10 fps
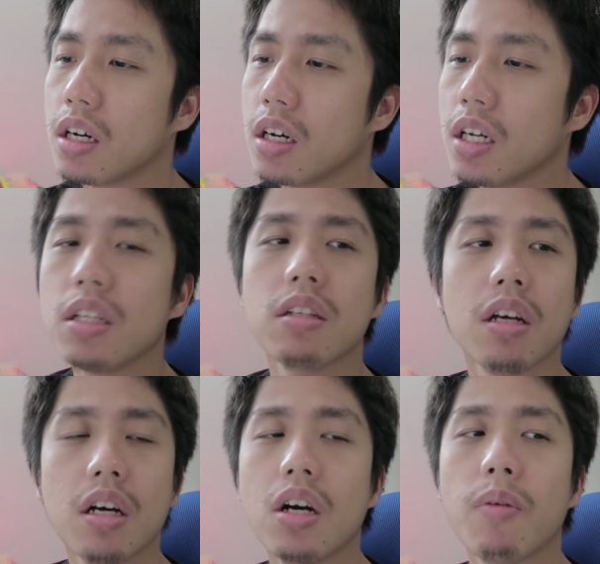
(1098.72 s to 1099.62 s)
เอ้ย
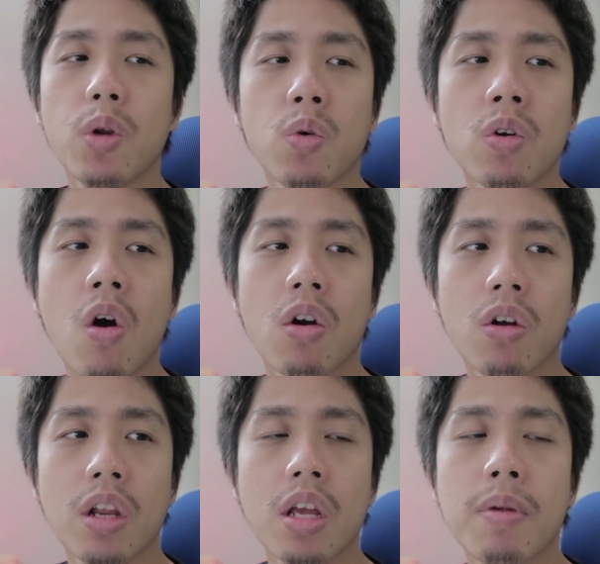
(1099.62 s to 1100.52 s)
เธอออกไปดูข้างนอก
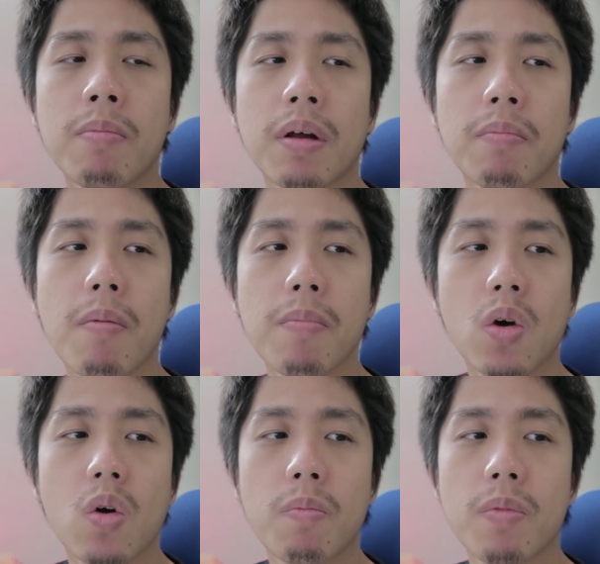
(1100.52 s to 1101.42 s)
เดี๋ยวนี้มันเหมือนแบบ
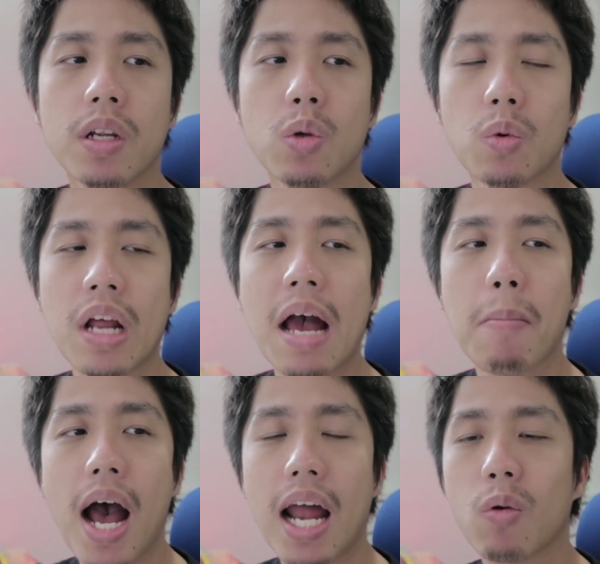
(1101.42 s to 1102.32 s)
มีคนมาอยู่หน้า
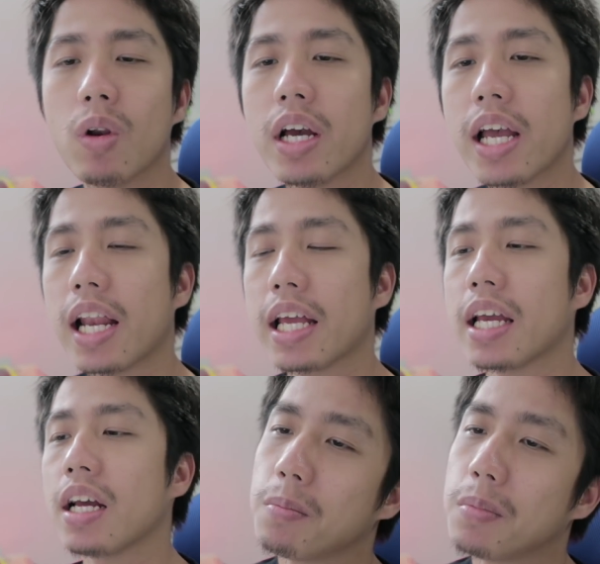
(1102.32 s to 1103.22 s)
บ้านเราเลยอะไร
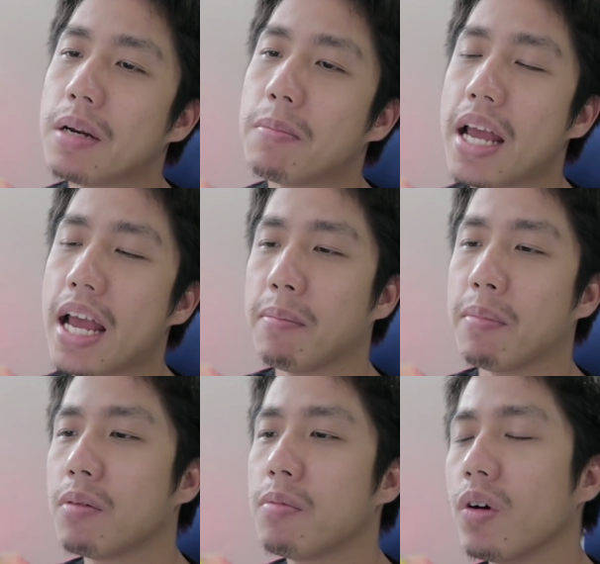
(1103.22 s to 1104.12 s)
เงี้ยเพื่อนพระเอกเนี่
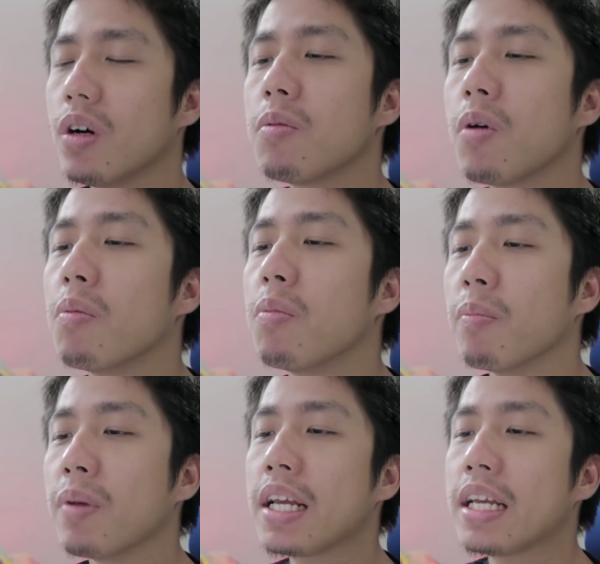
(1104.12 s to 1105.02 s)
ยมันก็บอกเอ้ยพอผ
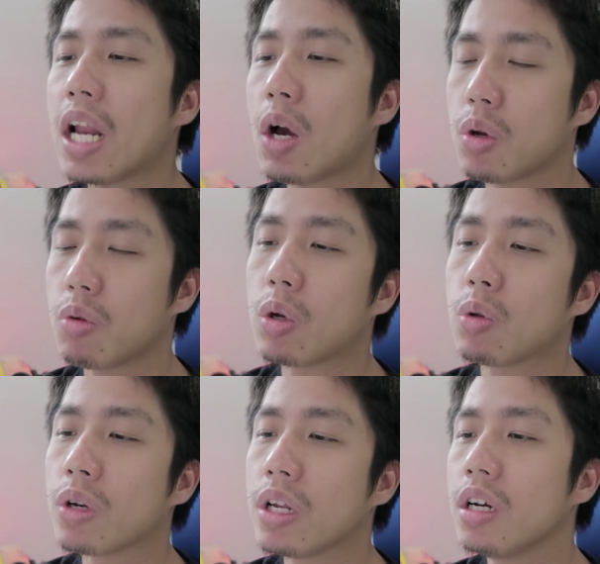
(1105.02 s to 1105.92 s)
มนั่งกินเหล้าชิ
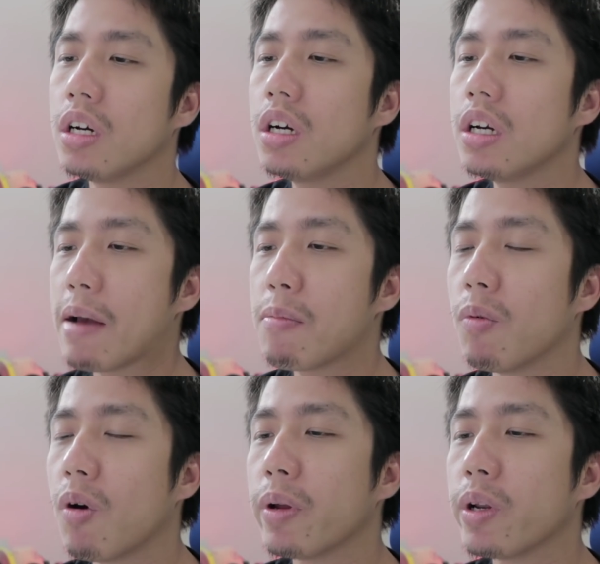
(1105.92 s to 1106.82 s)
วๆตรงนี้เฮ้ยอย่าให้ผ
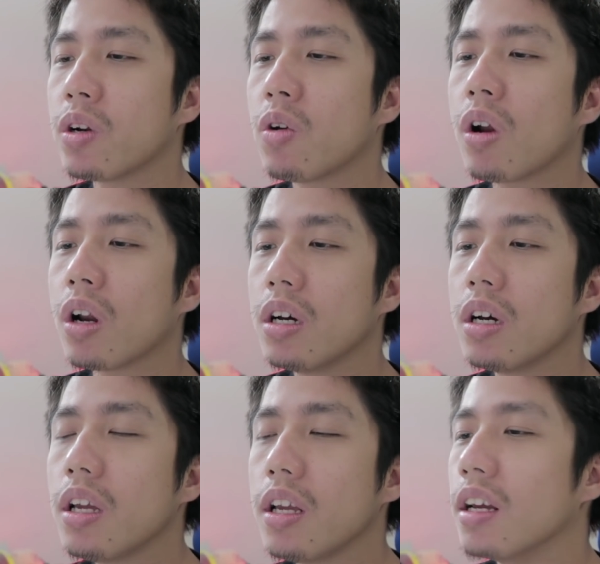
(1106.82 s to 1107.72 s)
มออกไปข้างนอกเล
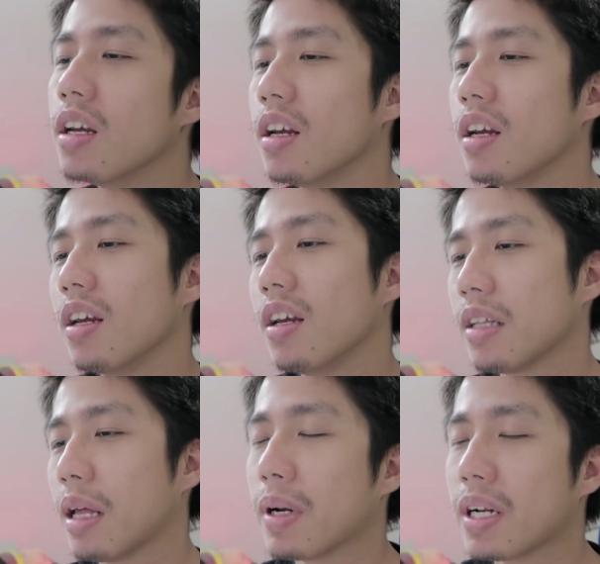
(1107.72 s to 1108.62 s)
ย
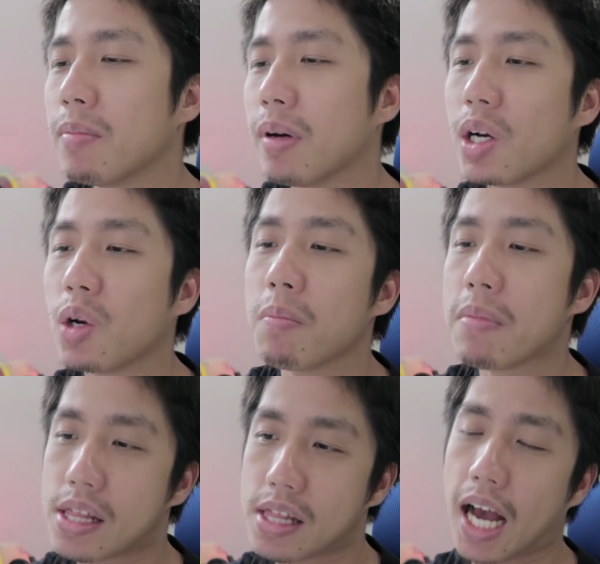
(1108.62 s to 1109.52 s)
แต่มันก็เหมือนกับโดน
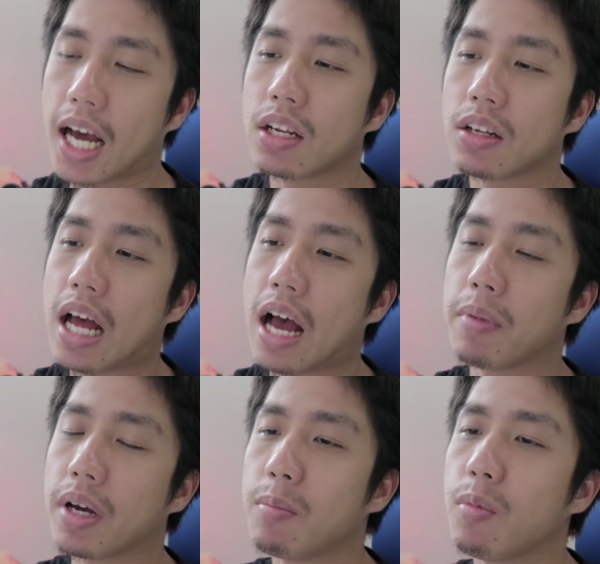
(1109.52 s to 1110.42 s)
เมียสั่งเลยต้อง
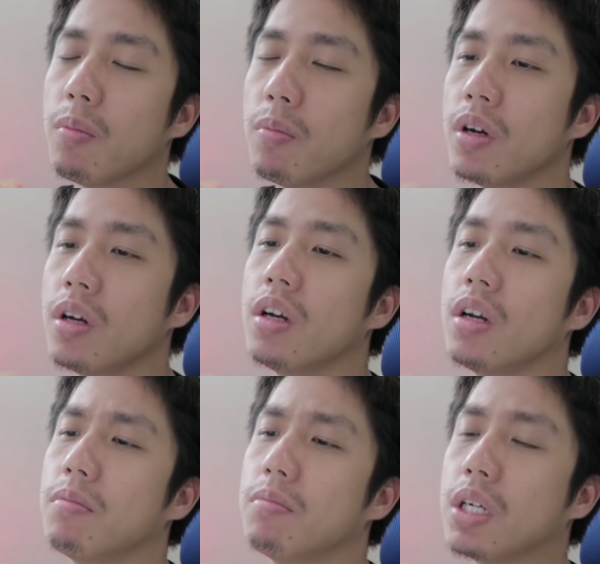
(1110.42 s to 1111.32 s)
ทำนะครับผม
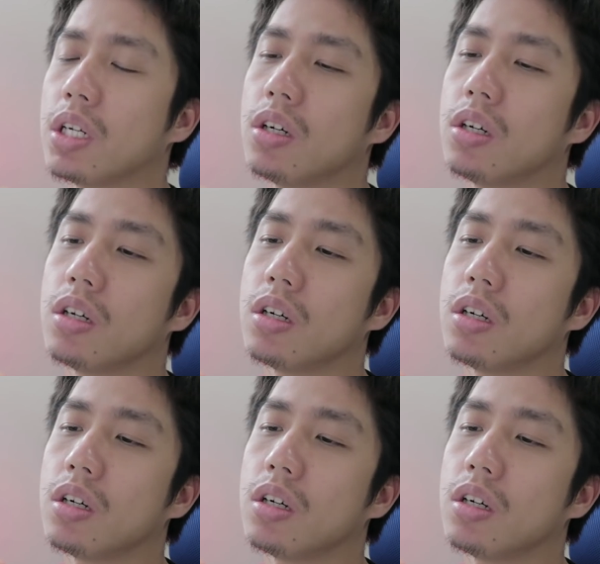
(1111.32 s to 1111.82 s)
มันก็